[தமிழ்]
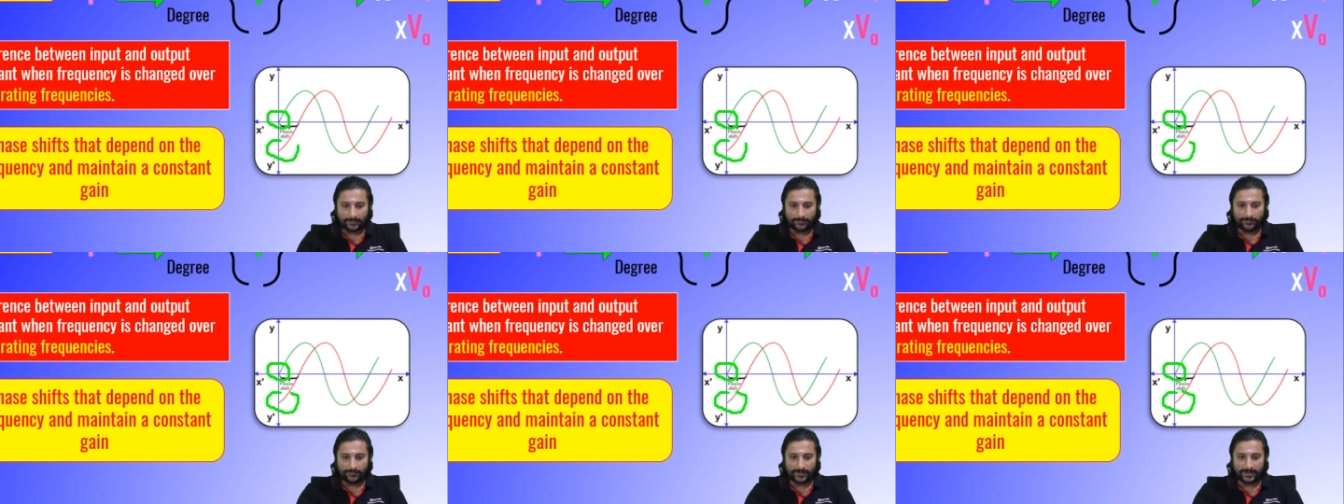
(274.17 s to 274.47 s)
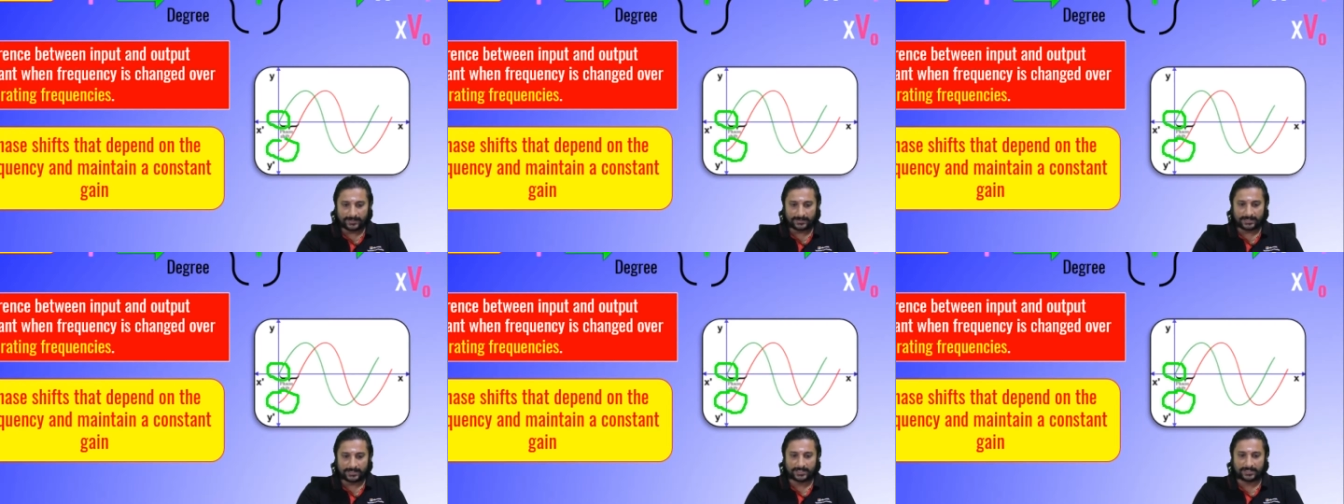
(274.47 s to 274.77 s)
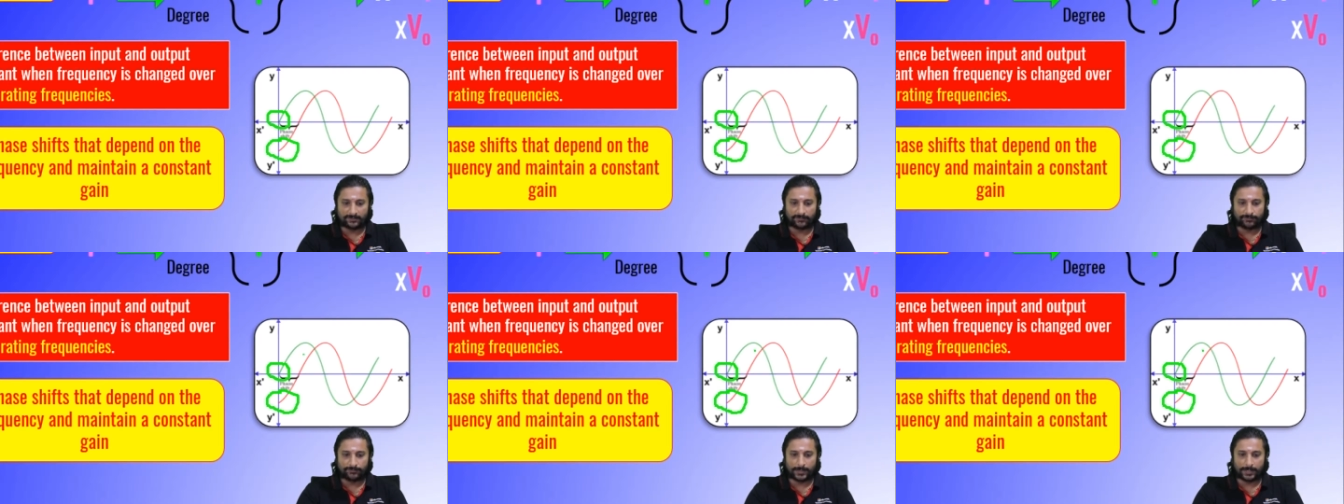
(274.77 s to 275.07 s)
ஃபேஸை
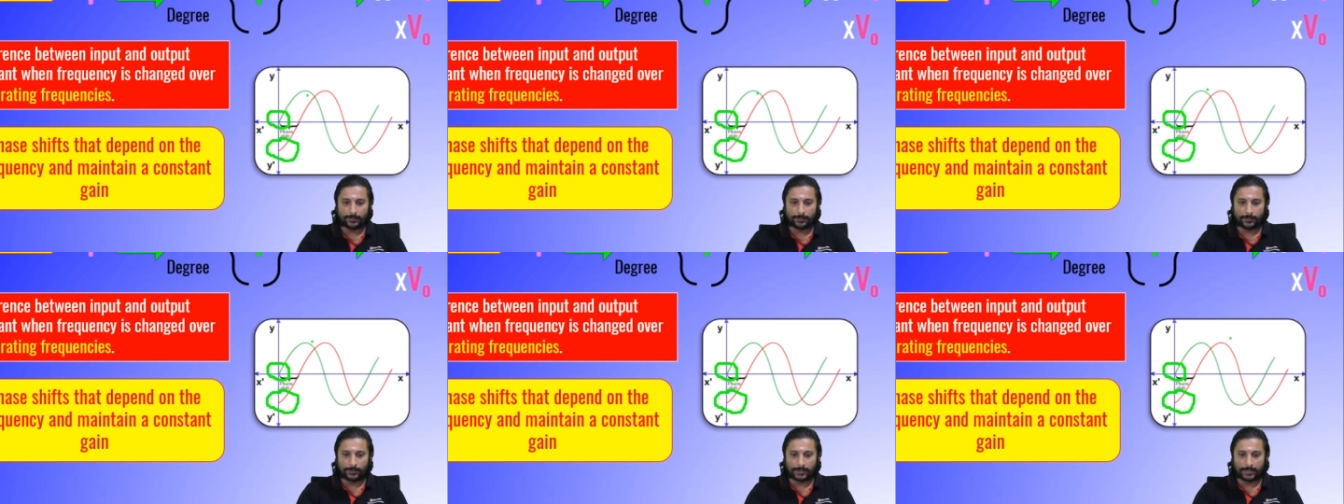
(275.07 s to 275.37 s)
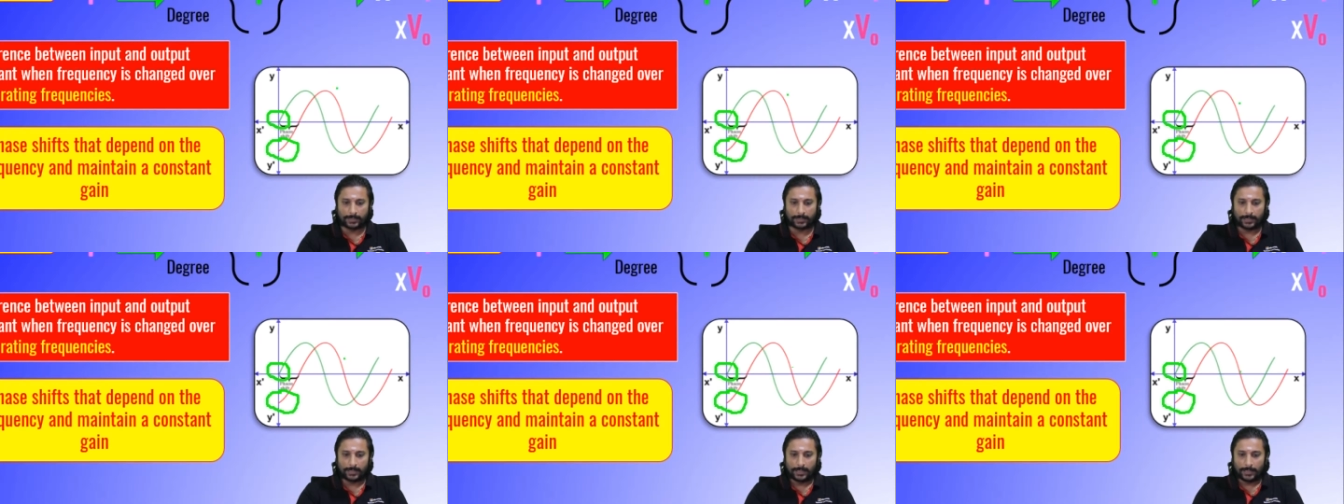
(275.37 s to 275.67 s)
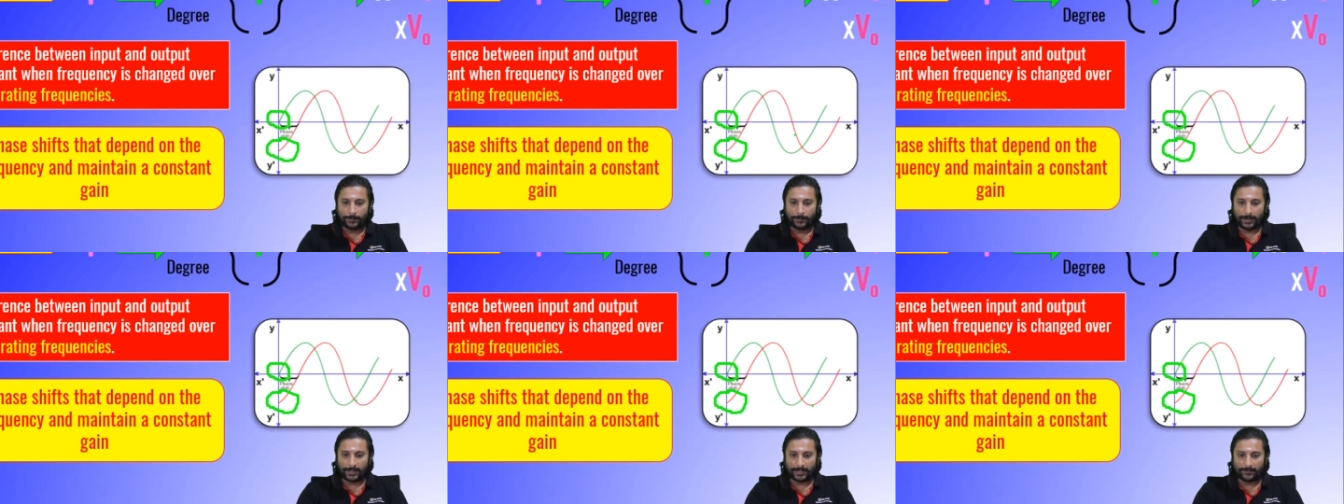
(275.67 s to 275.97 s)
ஷிஃப்ட் பண்ணும்போது
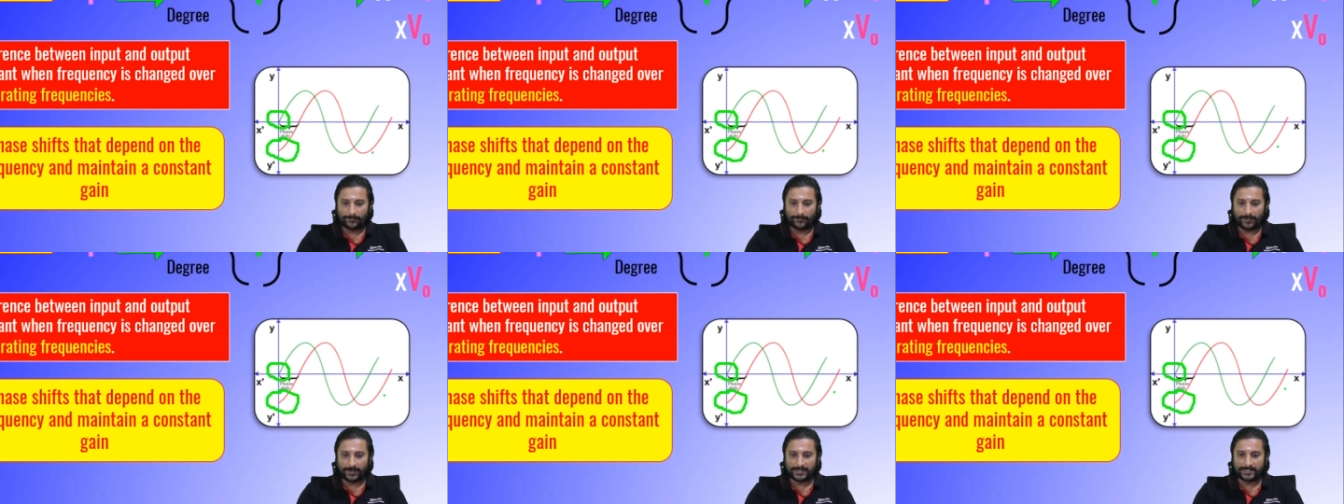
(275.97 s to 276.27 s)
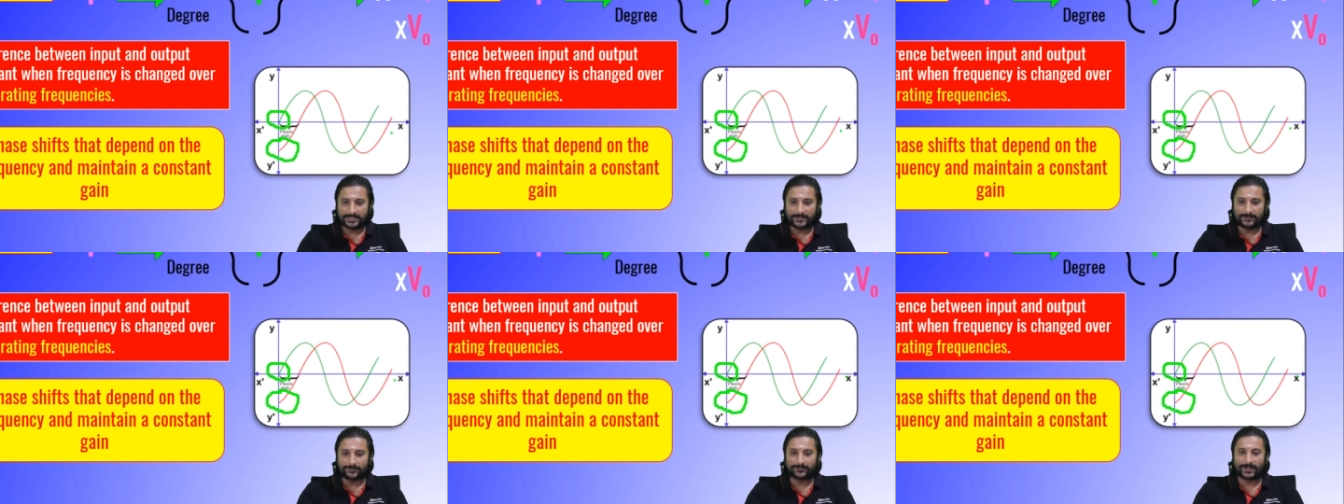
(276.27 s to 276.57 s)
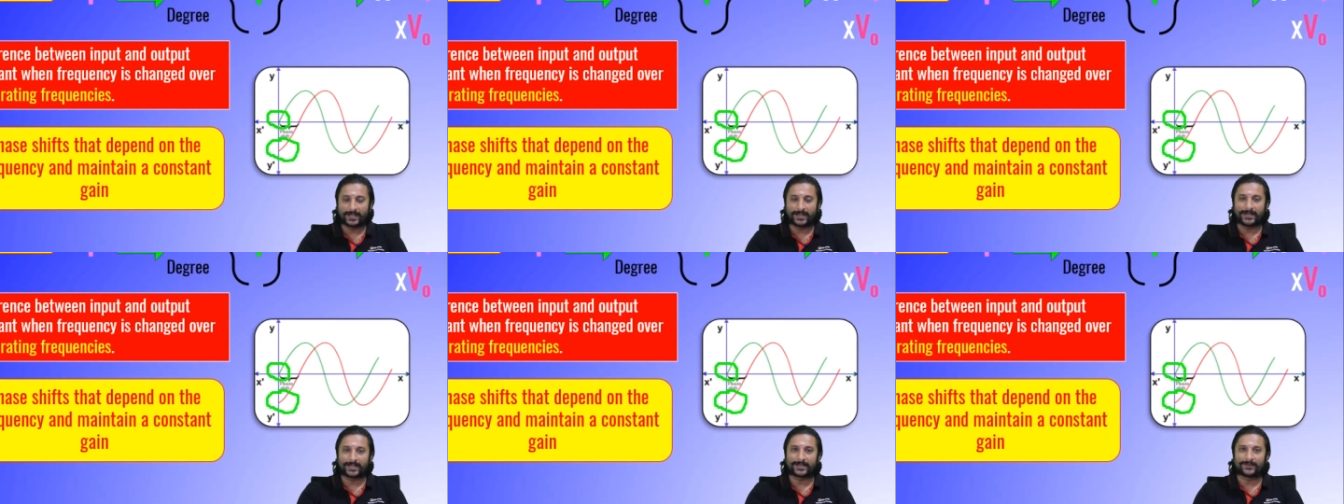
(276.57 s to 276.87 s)
பாருங்கள் ஃபேஸ்
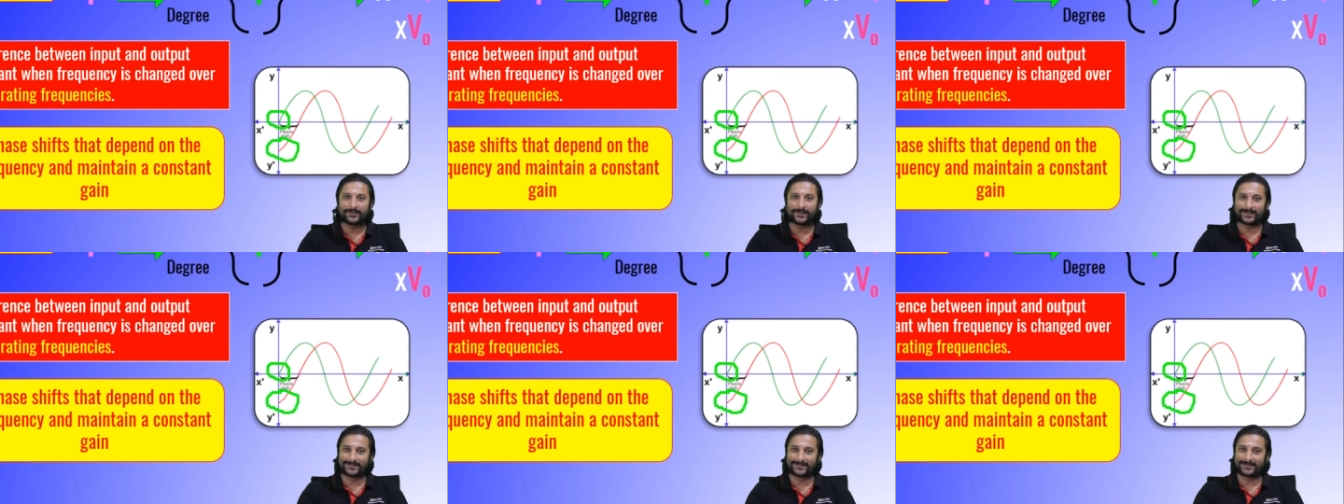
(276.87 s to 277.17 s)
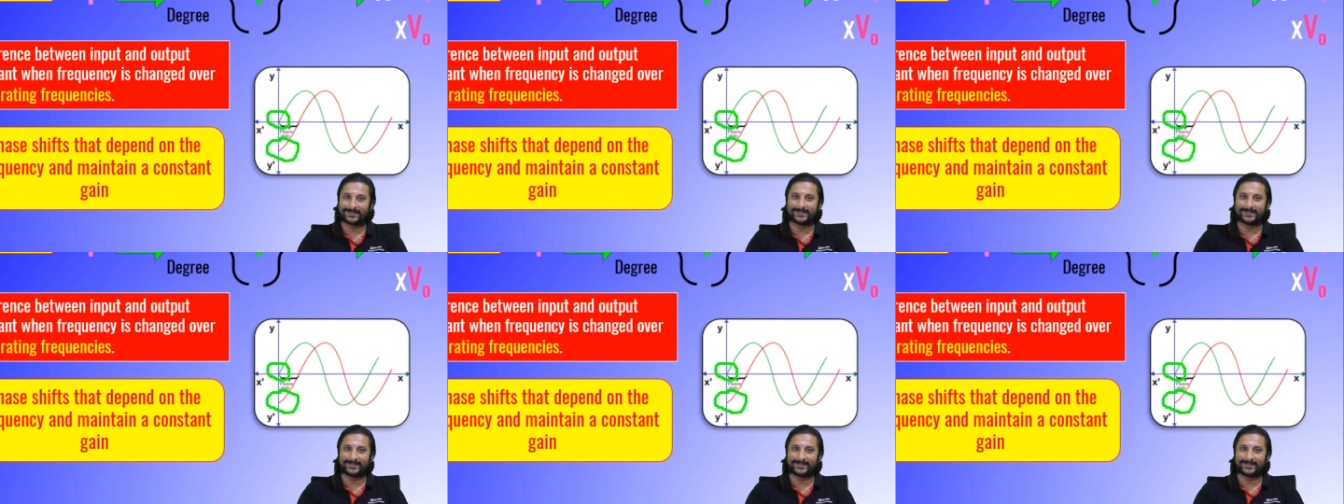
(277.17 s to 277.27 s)
ஷிஃப்டாக எனக்கு வருது